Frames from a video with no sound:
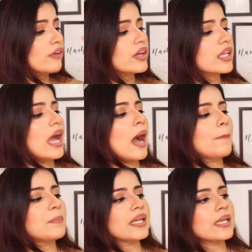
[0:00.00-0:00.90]
फिर
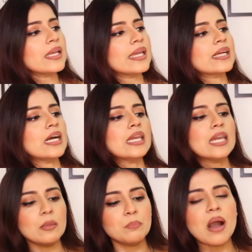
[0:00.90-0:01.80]
यहाँ पे एक
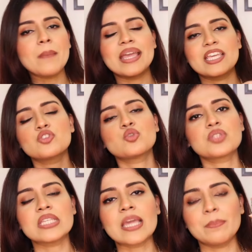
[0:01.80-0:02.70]
लिप बाम है ये
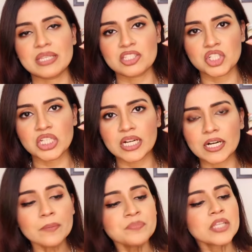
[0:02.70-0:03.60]
जूसी केमिस्ट्री का